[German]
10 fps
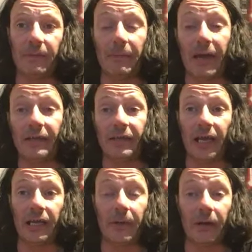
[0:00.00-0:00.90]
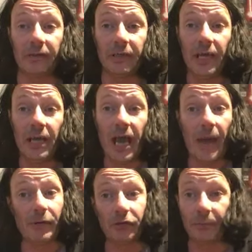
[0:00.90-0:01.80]
bei Mighty Underground
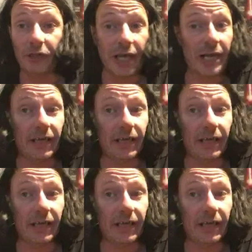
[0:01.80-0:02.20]
habe ich schon bestellt.